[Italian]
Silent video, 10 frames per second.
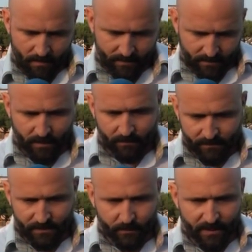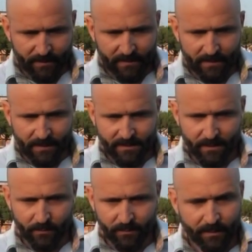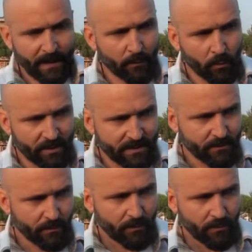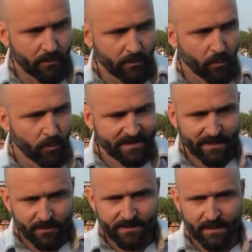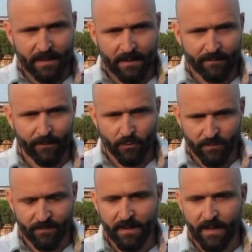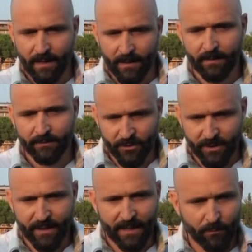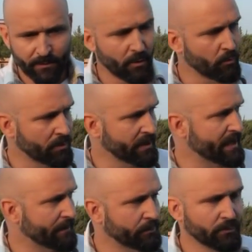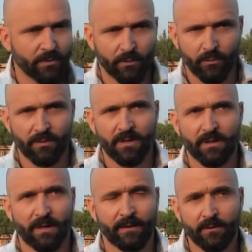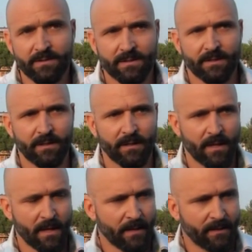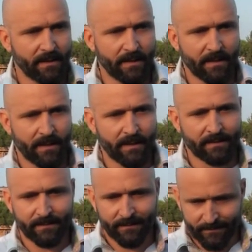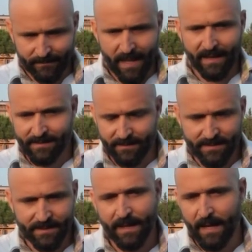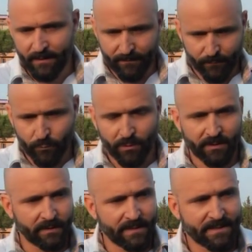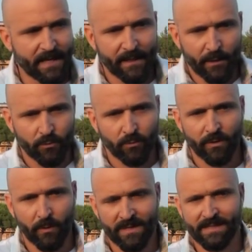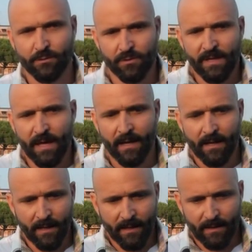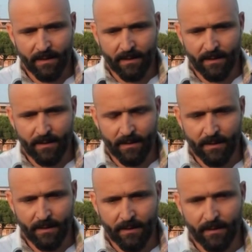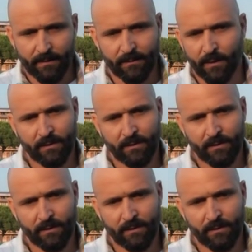Sì, sicuramente si continuerà con, questo, con questa nostra filosofia, cercheremo di comunicare appunto a tutti i nostri eh, ex tesserati e futuri tesserati e comunque in questa società eh,